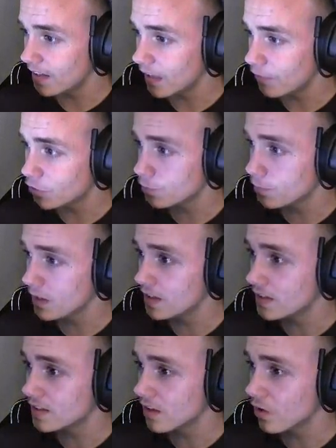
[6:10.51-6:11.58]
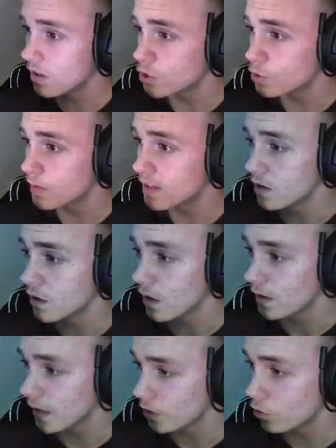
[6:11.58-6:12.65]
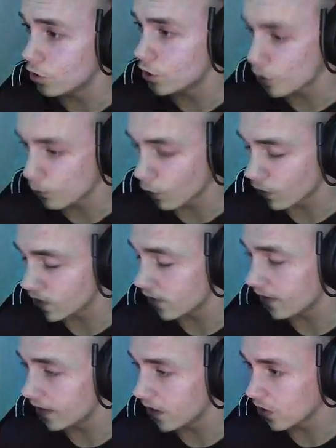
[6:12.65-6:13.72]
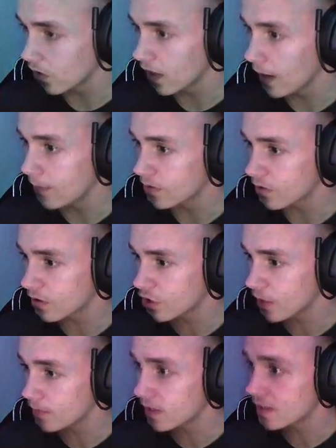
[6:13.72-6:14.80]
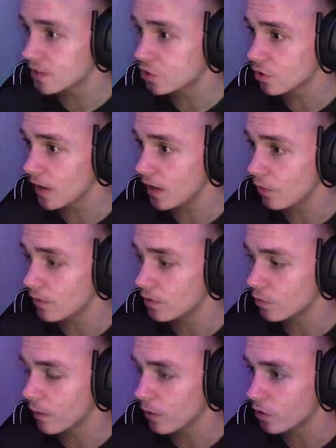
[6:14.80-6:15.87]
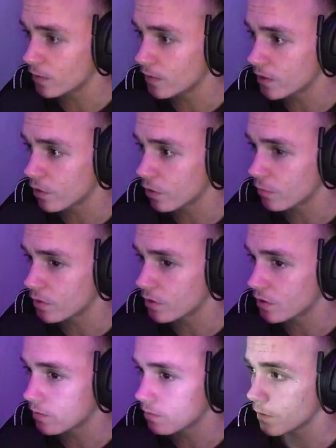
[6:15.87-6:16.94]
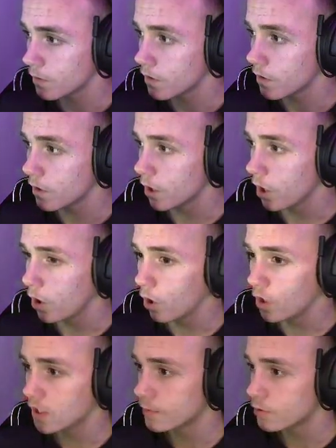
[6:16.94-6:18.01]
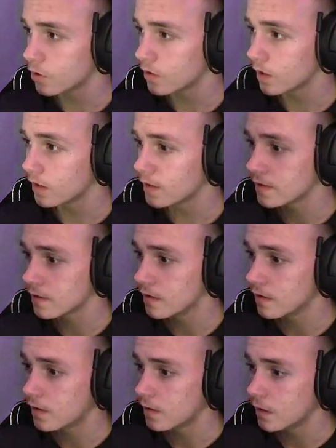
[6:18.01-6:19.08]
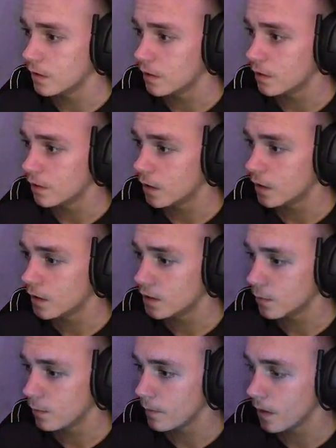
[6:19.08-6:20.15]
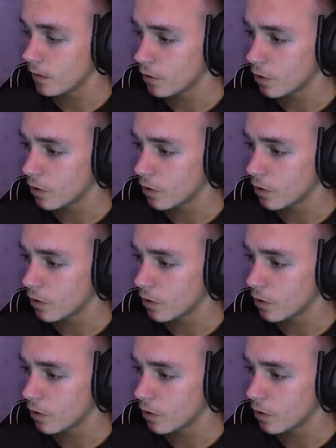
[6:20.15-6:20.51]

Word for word: Dafür spiele ich das auch. Also ich spiele das natürlich zum Großteil wegen der Story, aber so Jumpscares sind schon geil auch mit. Oh mein Gott, ich habe was gehört, bitte nicht. Oh, ich habe schon gedacht jetzt. Hier sauber machen noch.